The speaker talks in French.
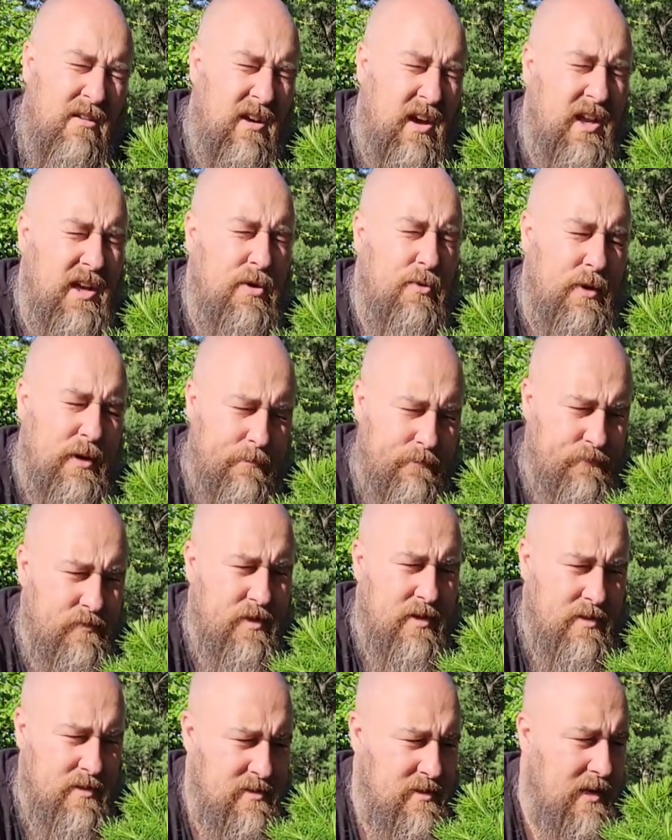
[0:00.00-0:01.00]
Anyway,
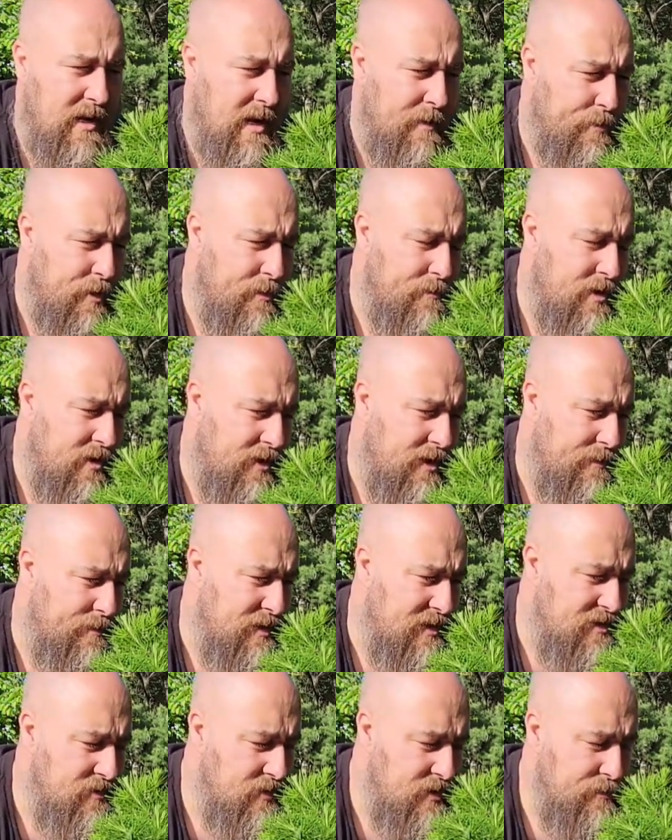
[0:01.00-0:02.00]
c'est la première, on
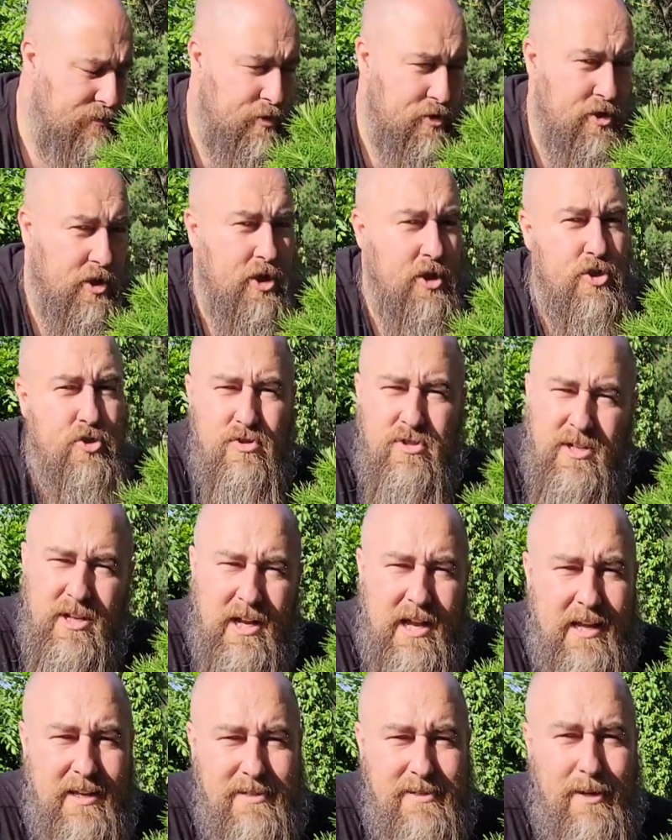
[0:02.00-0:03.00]
appelle ça. C'est pour ça que
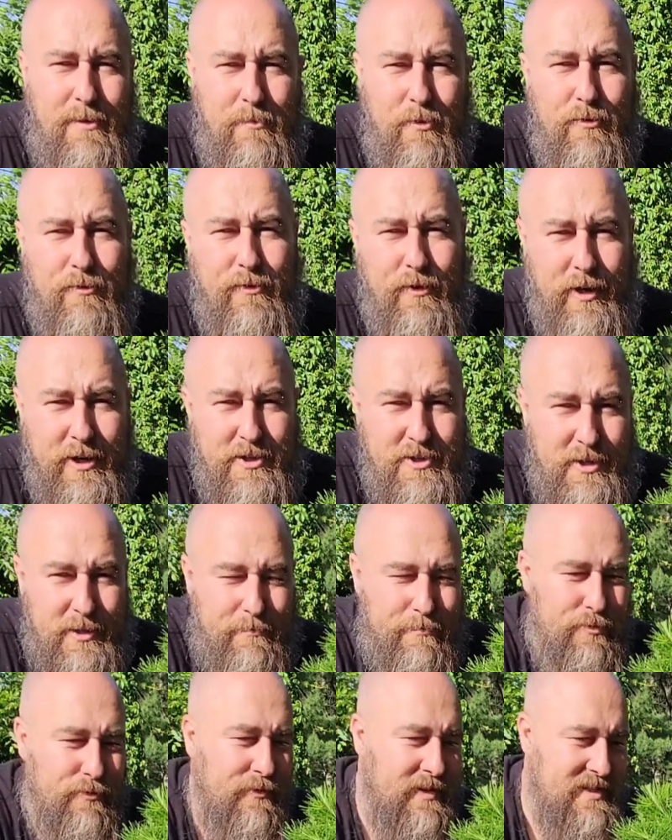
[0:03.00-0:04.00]
j'utilise le mot floche, c'est
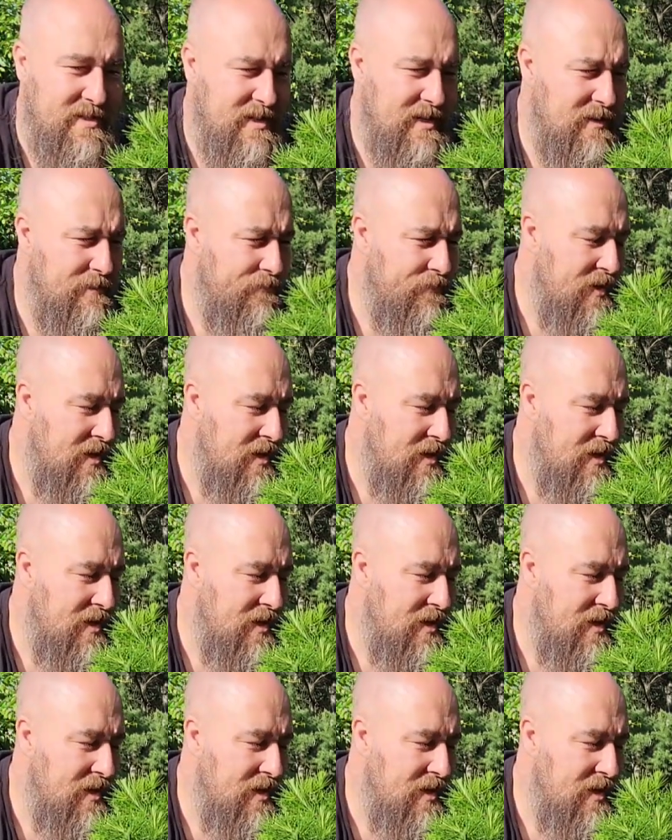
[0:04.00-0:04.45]
plus facile.